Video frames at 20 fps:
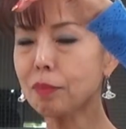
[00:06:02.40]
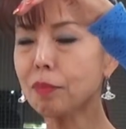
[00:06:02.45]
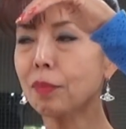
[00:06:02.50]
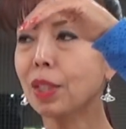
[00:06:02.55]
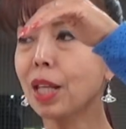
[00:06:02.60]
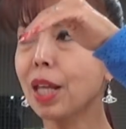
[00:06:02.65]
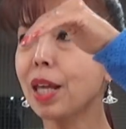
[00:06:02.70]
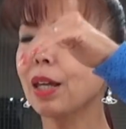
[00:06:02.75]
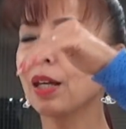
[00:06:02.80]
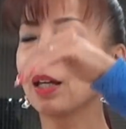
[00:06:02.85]

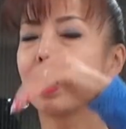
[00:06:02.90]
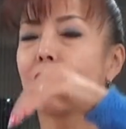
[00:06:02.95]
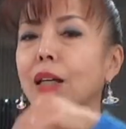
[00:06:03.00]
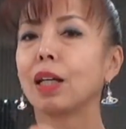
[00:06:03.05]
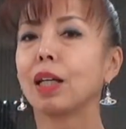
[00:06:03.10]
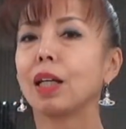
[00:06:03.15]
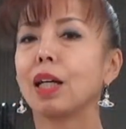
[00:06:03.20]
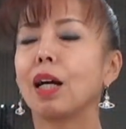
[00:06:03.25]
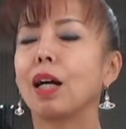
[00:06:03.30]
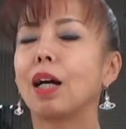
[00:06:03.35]
で「
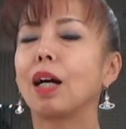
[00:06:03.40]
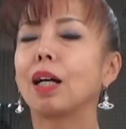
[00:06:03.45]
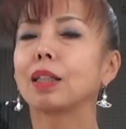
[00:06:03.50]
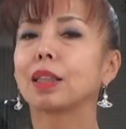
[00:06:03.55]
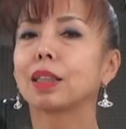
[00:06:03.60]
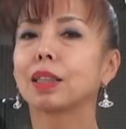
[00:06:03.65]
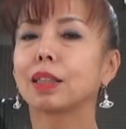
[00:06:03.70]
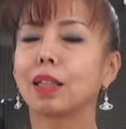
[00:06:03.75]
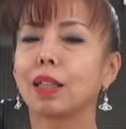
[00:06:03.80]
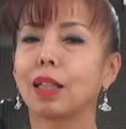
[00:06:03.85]
はあ
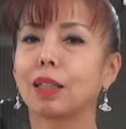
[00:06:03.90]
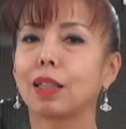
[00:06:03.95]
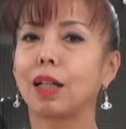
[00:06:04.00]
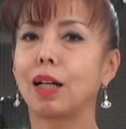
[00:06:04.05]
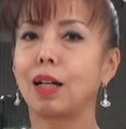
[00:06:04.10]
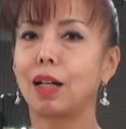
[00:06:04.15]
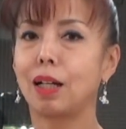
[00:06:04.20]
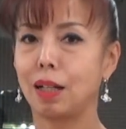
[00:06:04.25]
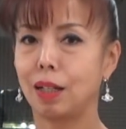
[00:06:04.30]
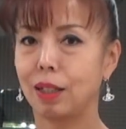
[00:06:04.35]
疲れ
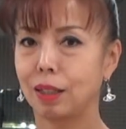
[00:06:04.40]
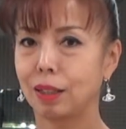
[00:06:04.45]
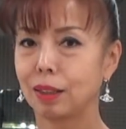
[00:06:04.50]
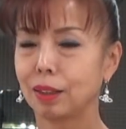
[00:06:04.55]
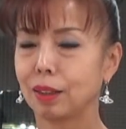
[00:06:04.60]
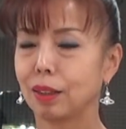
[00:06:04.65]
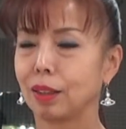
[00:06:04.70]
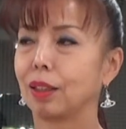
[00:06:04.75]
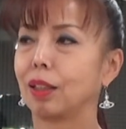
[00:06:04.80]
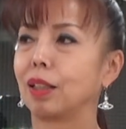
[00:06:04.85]

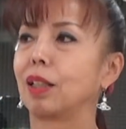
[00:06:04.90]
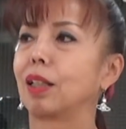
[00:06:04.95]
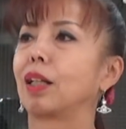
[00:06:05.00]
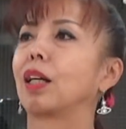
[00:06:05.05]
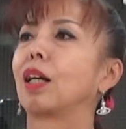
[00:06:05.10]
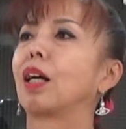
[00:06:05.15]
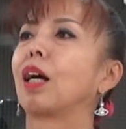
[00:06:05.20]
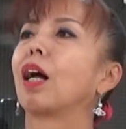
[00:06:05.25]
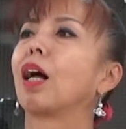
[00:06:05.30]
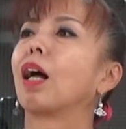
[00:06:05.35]

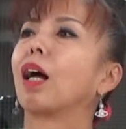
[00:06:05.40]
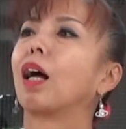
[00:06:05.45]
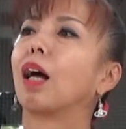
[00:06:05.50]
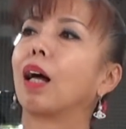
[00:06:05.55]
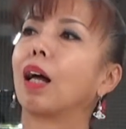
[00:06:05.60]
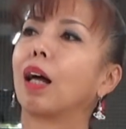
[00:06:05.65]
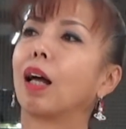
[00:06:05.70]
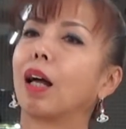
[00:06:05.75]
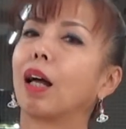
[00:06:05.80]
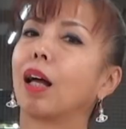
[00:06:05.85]

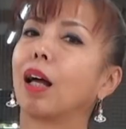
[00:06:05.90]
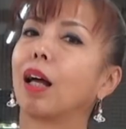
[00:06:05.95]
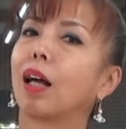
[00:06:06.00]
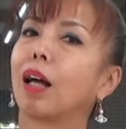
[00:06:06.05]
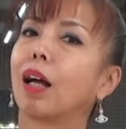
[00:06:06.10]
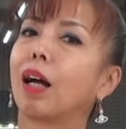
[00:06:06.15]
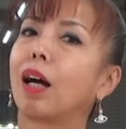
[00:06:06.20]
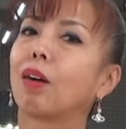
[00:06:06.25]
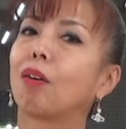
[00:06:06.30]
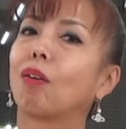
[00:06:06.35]

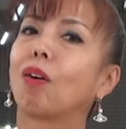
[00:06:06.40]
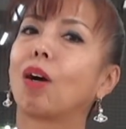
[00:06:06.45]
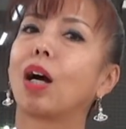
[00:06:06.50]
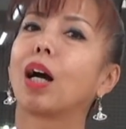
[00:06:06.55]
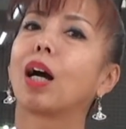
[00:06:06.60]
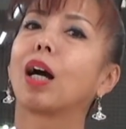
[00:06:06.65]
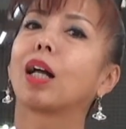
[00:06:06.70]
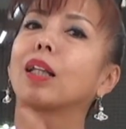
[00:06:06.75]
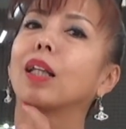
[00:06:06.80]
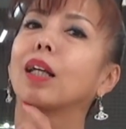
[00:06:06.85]
た」顎が
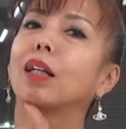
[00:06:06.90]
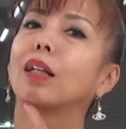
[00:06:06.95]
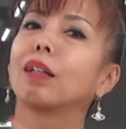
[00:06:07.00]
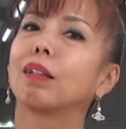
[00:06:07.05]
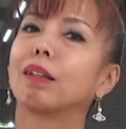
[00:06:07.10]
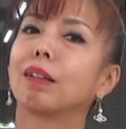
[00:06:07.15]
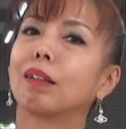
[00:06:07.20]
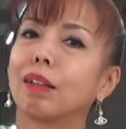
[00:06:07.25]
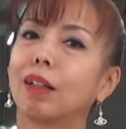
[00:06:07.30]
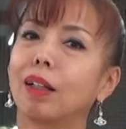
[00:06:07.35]
上がってく
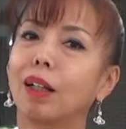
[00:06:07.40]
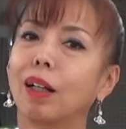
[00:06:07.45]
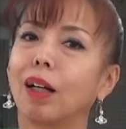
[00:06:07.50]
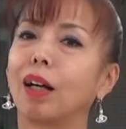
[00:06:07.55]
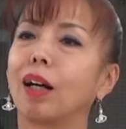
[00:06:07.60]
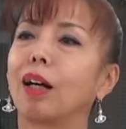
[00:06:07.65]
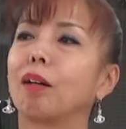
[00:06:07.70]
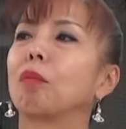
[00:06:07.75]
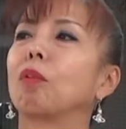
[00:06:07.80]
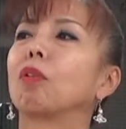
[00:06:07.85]
る「
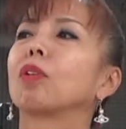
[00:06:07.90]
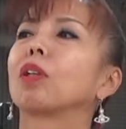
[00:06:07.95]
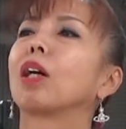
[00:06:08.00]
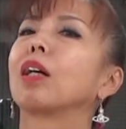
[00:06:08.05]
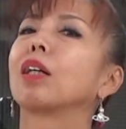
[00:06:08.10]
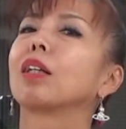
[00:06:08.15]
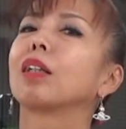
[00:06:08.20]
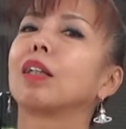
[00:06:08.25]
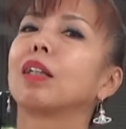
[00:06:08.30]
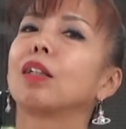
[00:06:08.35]
あもう
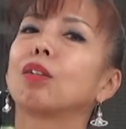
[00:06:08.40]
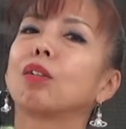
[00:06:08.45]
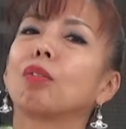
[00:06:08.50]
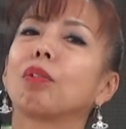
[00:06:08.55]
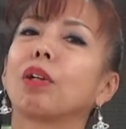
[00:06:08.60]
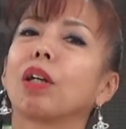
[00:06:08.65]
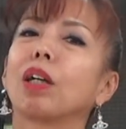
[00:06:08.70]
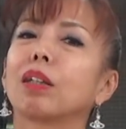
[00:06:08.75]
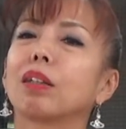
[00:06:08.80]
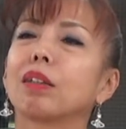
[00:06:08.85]
何ヒート
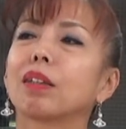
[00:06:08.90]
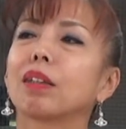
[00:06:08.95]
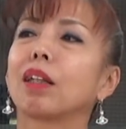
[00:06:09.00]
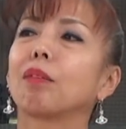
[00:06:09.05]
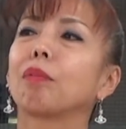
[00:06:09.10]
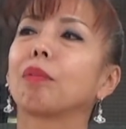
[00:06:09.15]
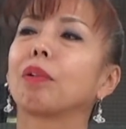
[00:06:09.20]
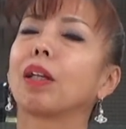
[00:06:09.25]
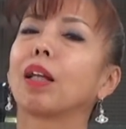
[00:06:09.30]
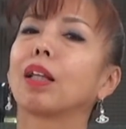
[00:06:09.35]
目く
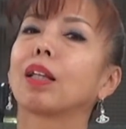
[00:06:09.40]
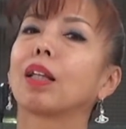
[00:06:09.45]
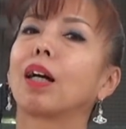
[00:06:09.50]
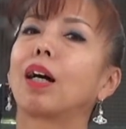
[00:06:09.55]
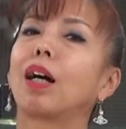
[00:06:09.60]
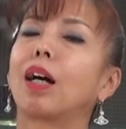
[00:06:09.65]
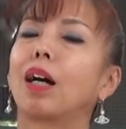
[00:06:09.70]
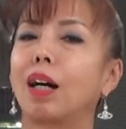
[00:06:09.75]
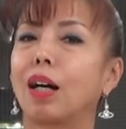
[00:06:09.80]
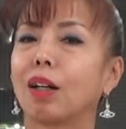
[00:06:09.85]
たびれ
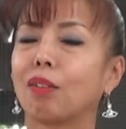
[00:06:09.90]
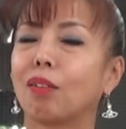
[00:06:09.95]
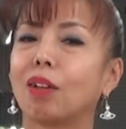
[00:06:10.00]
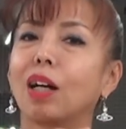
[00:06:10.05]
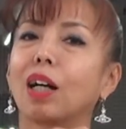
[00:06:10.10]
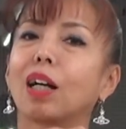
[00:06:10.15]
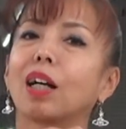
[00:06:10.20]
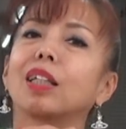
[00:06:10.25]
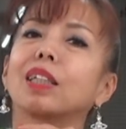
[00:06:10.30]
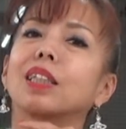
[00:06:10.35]
た」顎
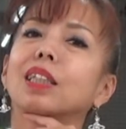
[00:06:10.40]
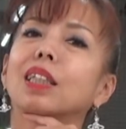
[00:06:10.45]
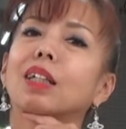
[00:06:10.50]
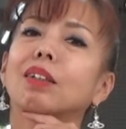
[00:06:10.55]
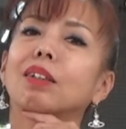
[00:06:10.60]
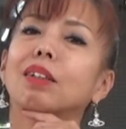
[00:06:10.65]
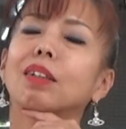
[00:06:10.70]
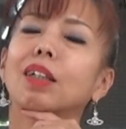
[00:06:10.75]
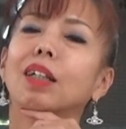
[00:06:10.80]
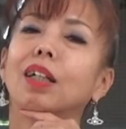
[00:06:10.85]
が上がっ
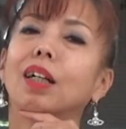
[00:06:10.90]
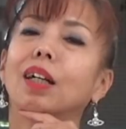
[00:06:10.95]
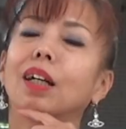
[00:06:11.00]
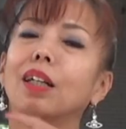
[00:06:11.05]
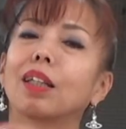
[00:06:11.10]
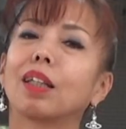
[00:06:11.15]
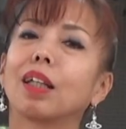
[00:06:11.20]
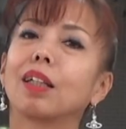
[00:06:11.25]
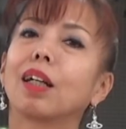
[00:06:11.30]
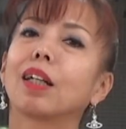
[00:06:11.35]
ちゃうっ
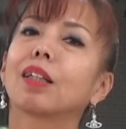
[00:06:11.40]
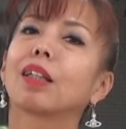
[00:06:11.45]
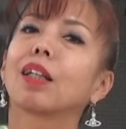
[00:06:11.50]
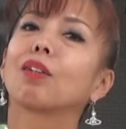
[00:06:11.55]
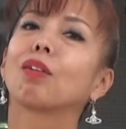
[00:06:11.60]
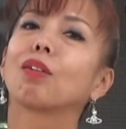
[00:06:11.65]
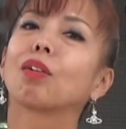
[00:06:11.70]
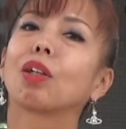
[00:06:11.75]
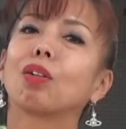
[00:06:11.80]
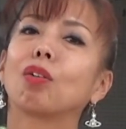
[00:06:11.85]
てなっ
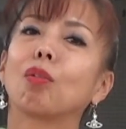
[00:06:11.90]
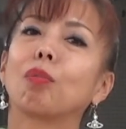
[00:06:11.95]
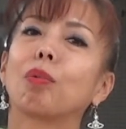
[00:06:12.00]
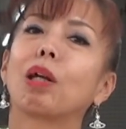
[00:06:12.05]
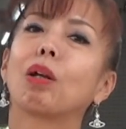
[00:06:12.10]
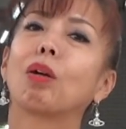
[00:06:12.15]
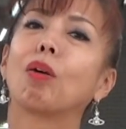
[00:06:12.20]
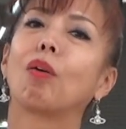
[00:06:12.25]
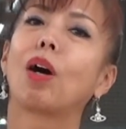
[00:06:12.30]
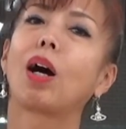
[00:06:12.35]
た時の
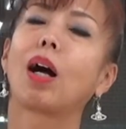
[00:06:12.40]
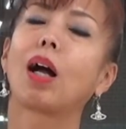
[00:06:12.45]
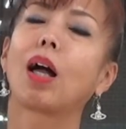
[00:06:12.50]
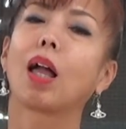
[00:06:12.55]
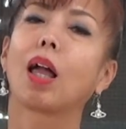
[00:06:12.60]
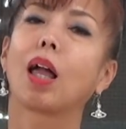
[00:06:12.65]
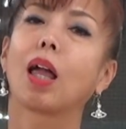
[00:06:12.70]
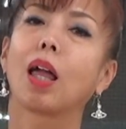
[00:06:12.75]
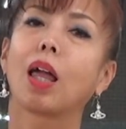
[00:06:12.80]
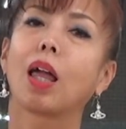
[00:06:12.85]
ベロは